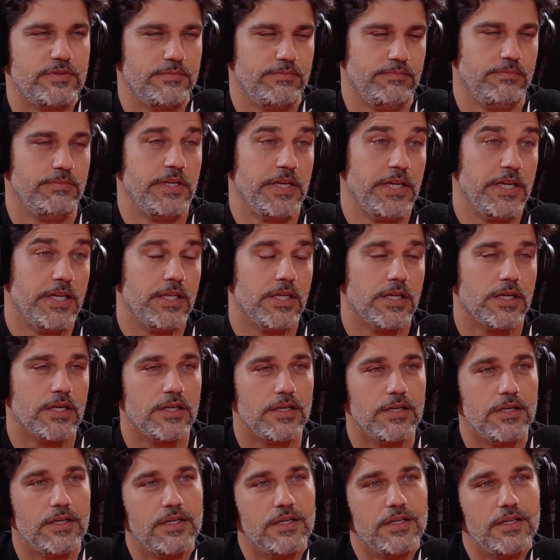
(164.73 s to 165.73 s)
menina,
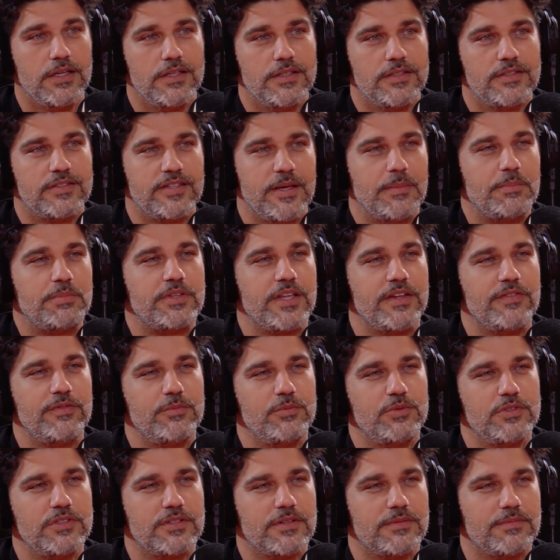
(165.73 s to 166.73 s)
uhum. sempre teve
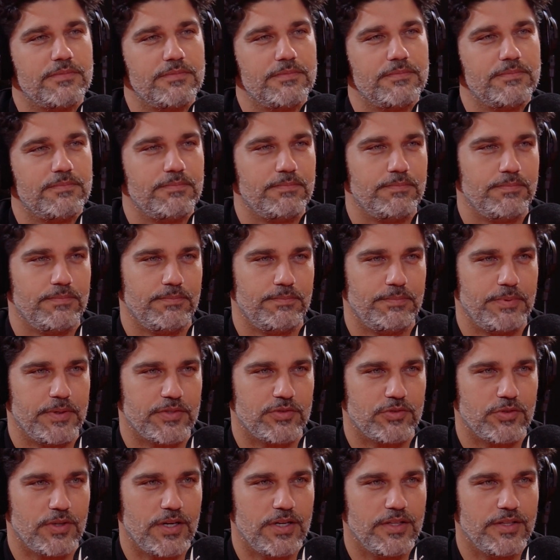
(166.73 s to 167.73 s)
muita
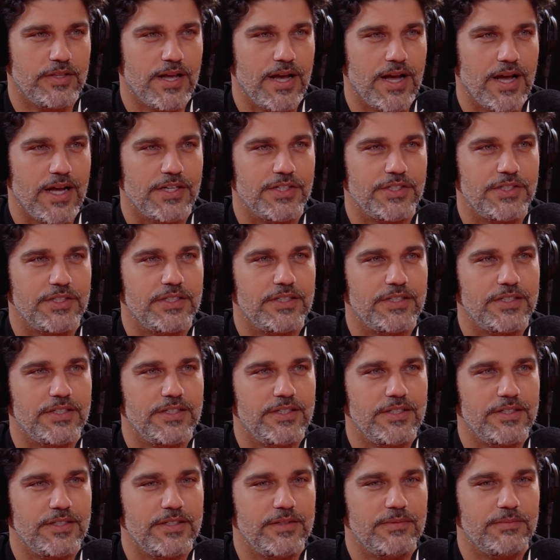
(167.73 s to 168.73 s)
personalidade
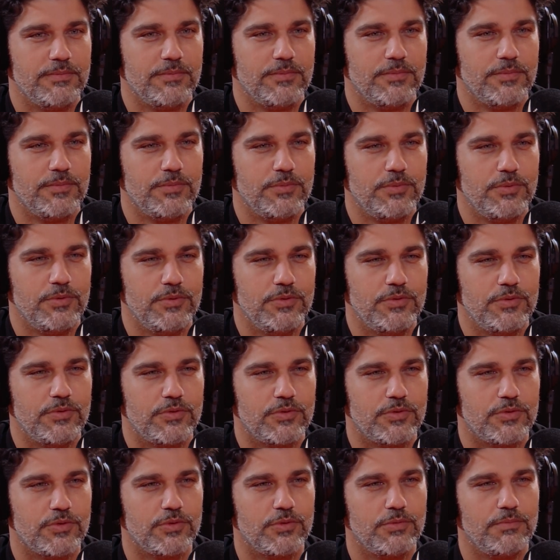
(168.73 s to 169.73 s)
e muito
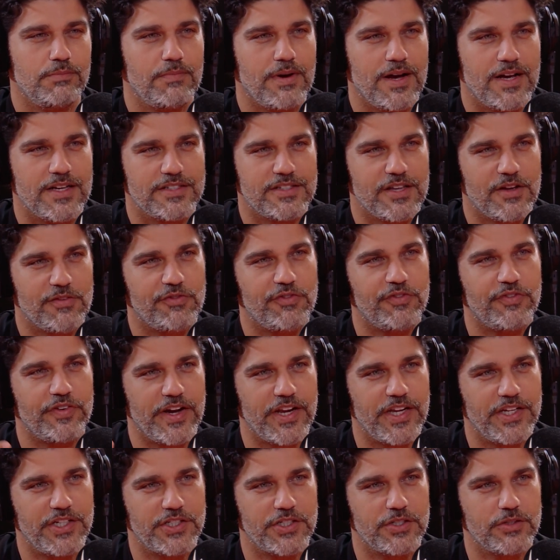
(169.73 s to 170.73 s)
mais à
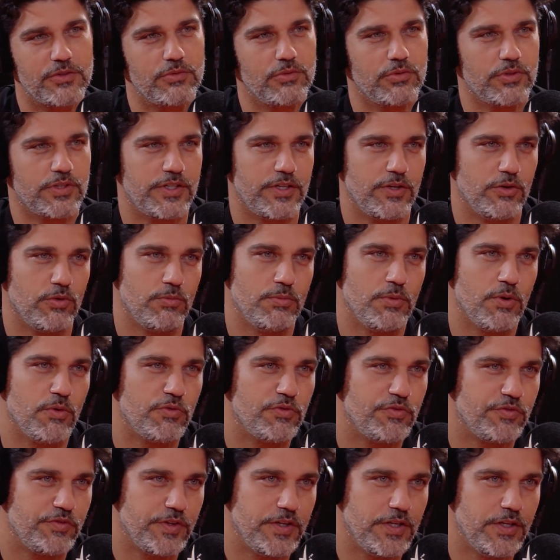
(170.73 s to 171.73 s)
frente do que o meu
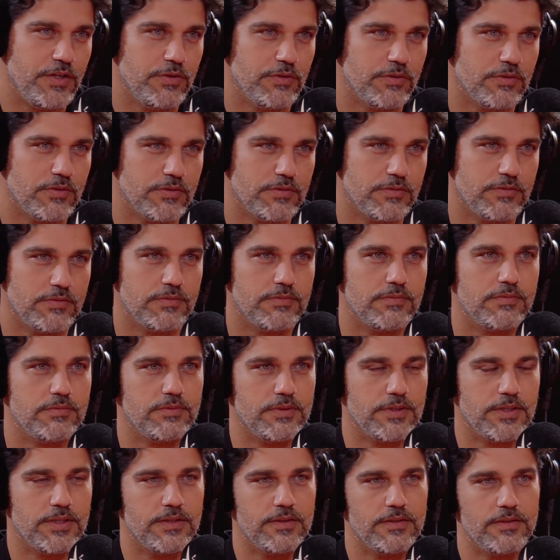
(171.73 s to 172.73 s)
filho
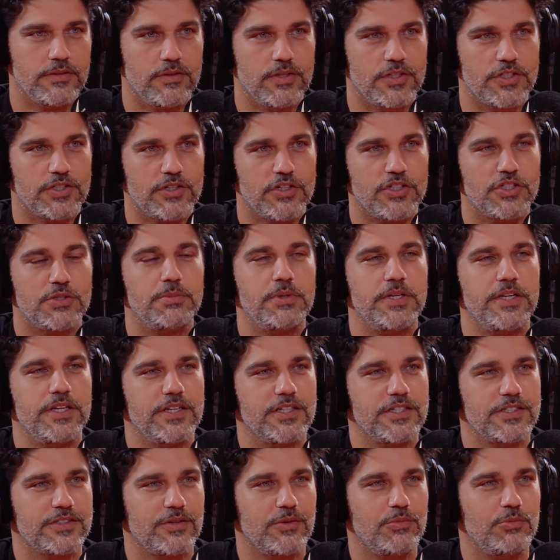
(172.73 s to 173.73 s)
né? Acho que as
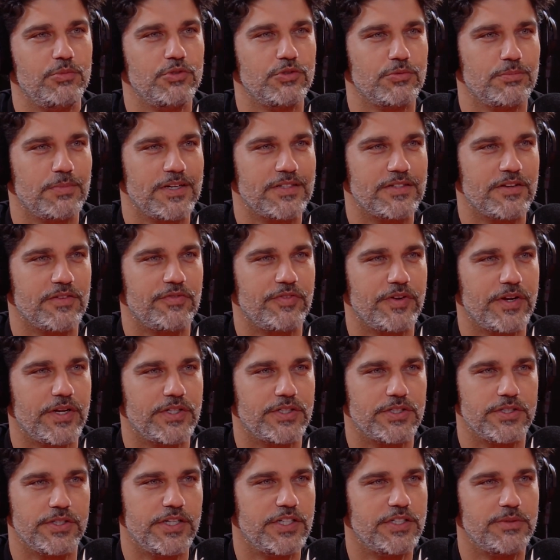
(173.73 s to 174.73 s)
meninas estão muito mais à
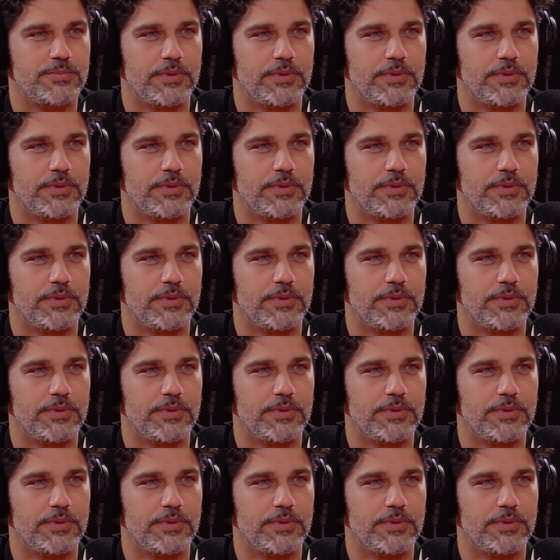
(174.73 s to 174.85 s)
frente, desde